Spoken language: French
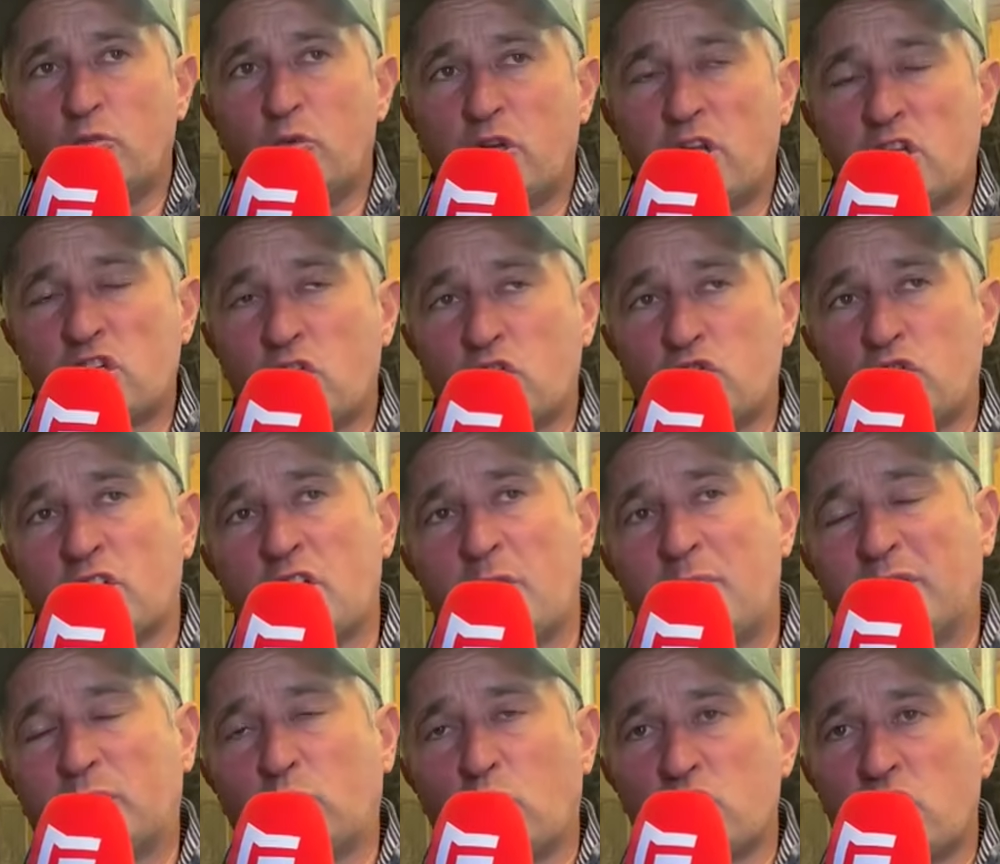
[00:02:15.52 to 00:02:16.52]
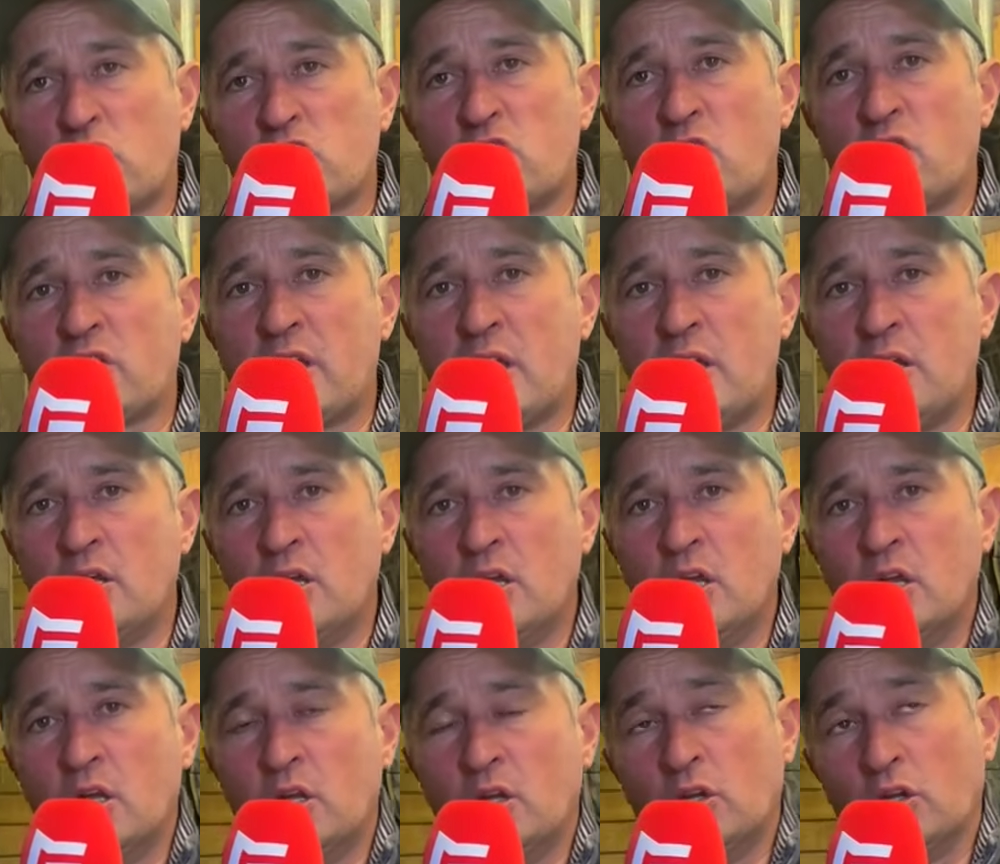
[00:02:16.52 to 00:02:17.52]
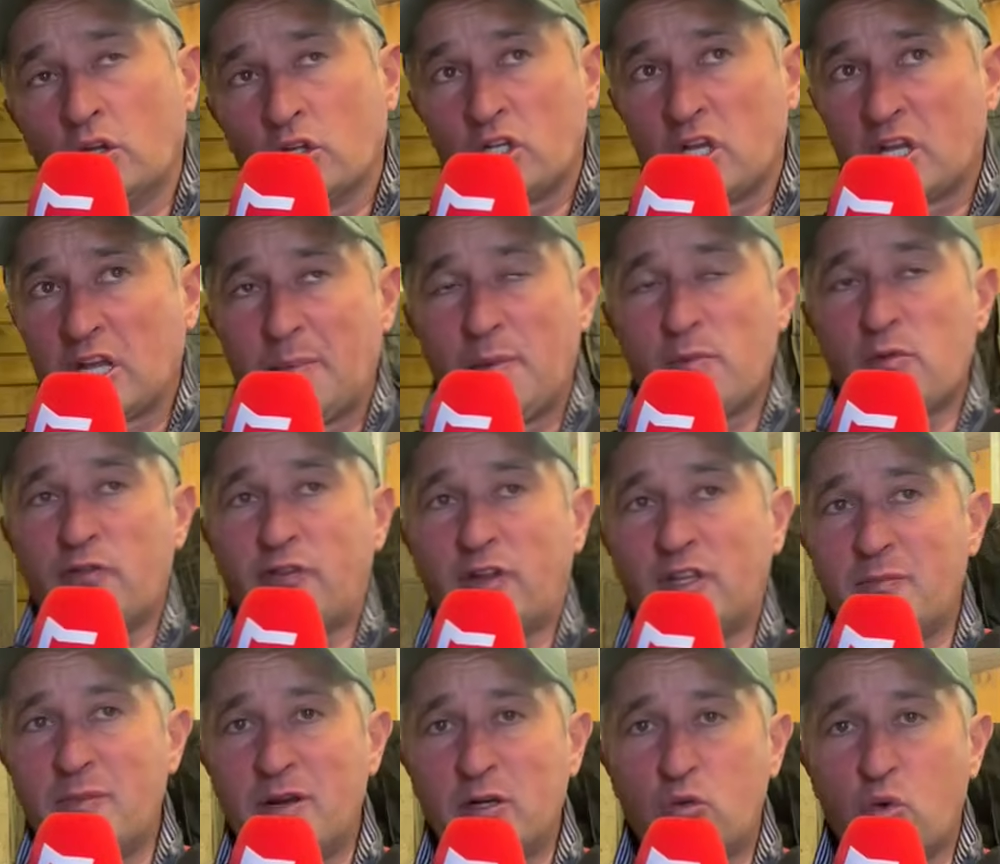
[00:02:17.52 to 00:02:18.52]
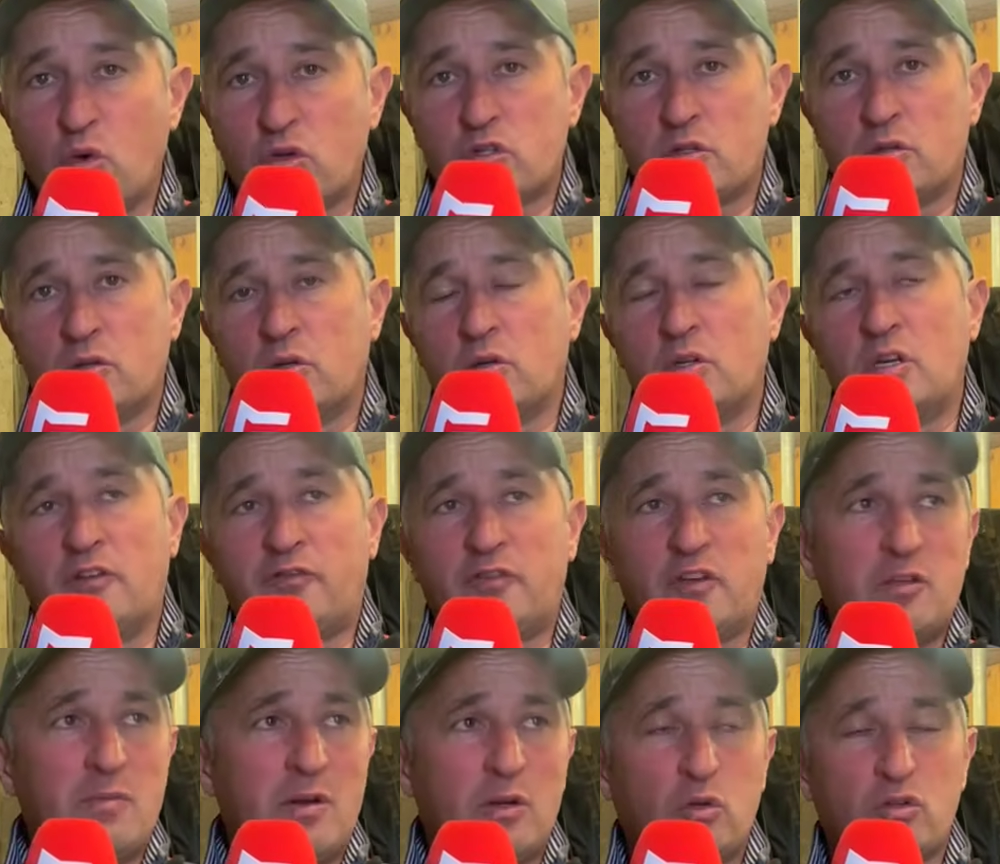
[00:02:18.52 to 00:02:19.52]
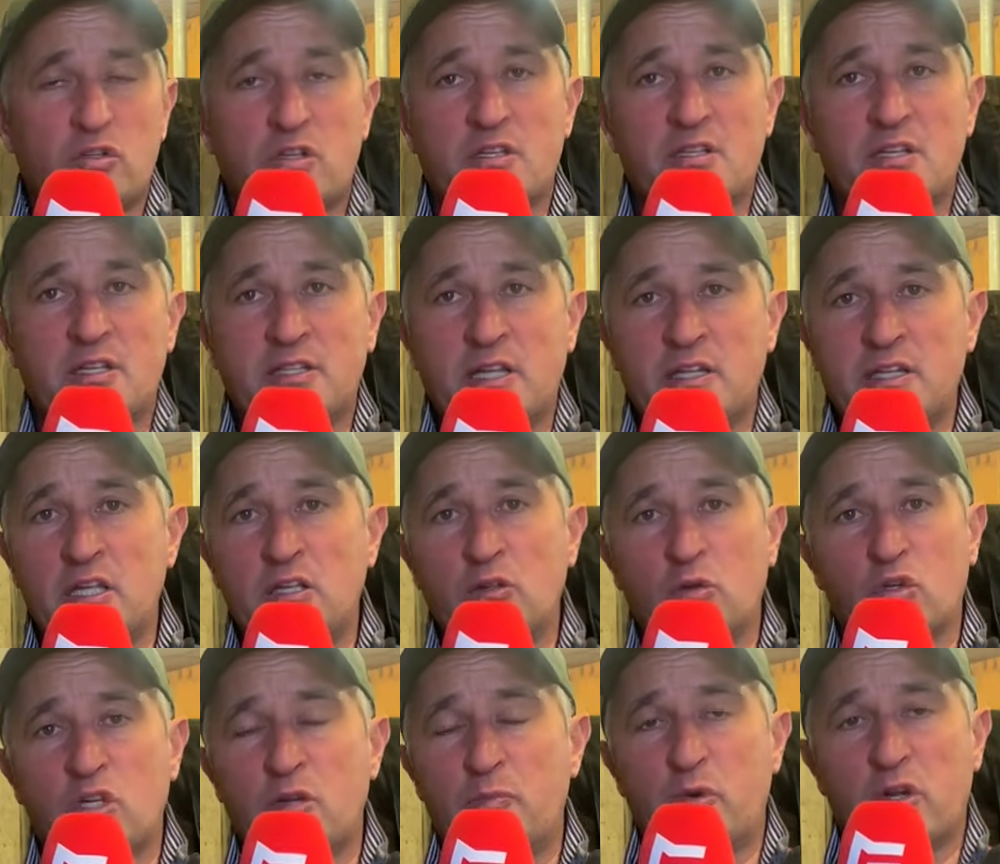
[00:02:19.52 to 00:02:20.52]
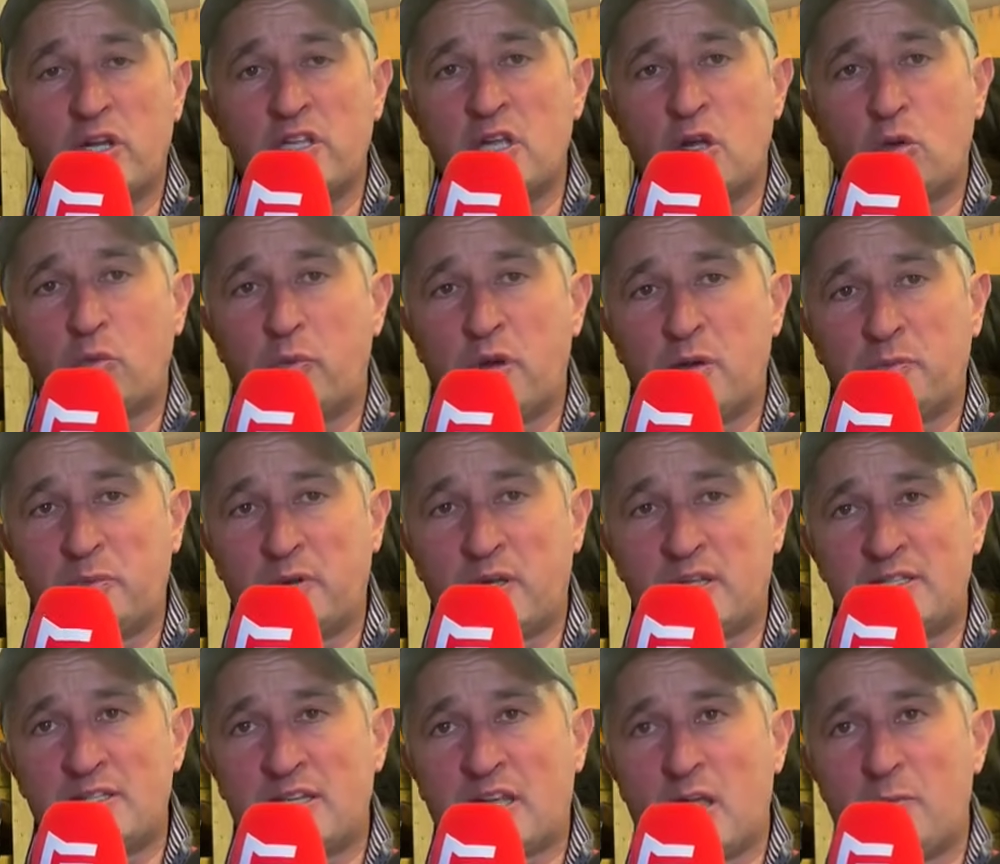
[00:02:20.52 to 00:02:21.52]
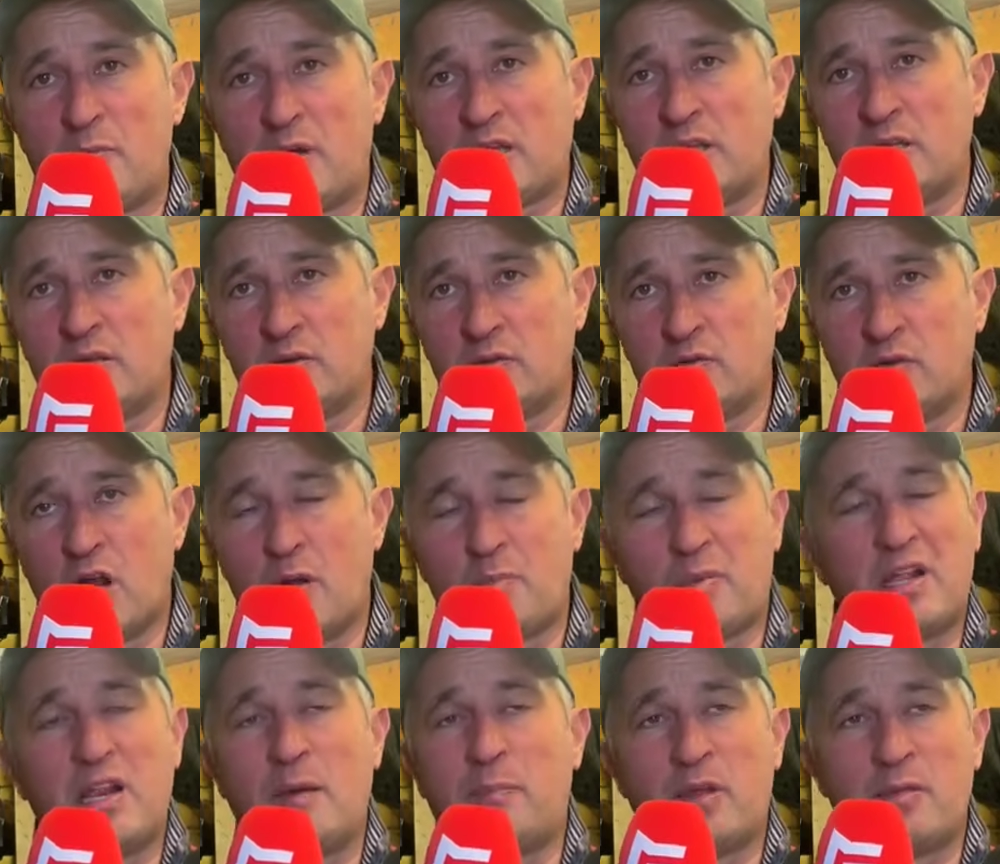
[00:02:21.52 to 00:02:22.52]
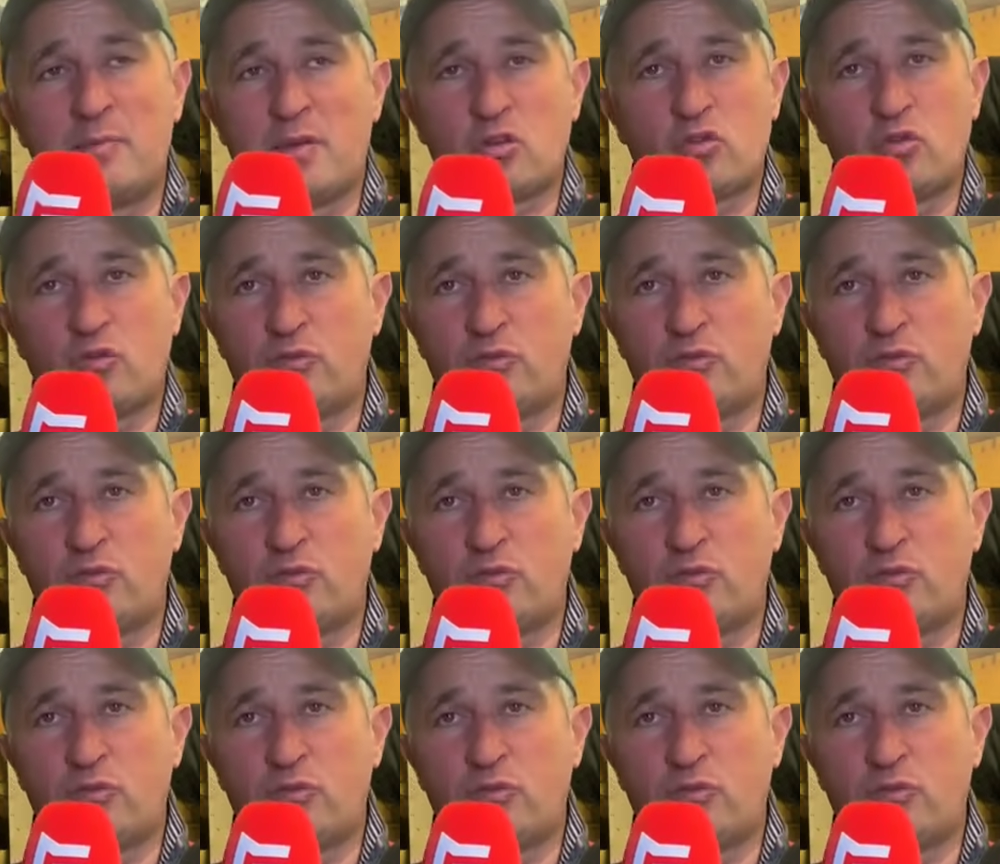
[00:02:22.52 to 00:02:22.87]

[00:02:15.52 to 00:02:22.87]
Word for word: Bocage, un qui n'est pas trop chargé en gain, qui est capable de faire des belles courses. Euh, il a fait des belles courses cette année, donc il peut gagner un près de série à Paris. Voilà, après, il n'a pas une marge de